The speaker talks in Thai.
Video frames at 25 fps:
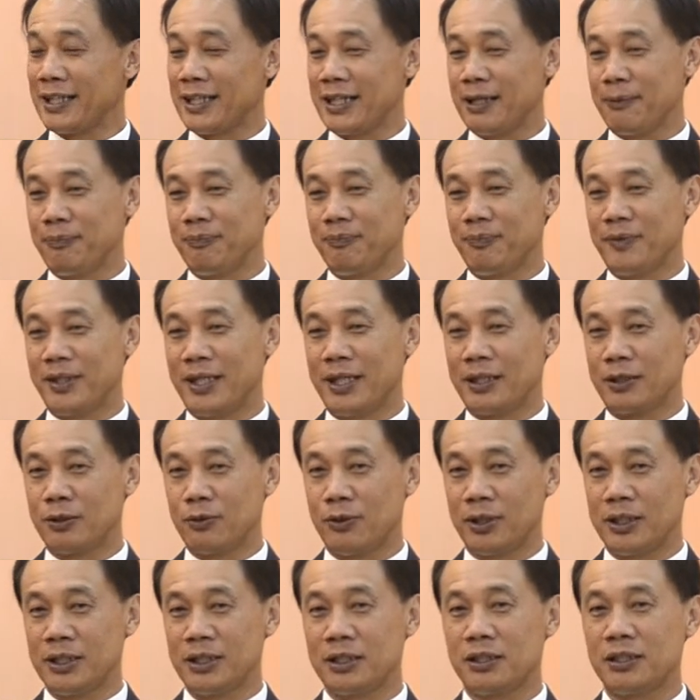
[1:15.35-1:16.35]
นะครับ อีก
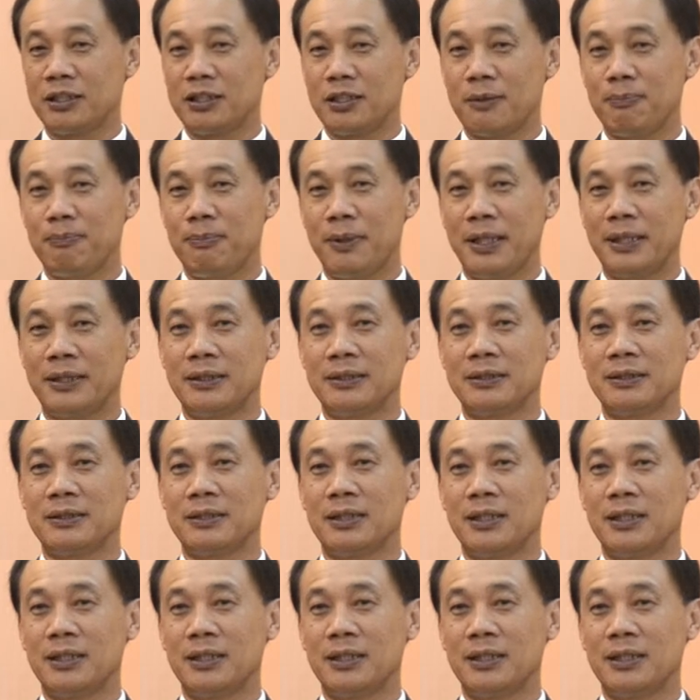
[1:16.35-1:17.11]
ตัวหนึ่งก็จะเป็น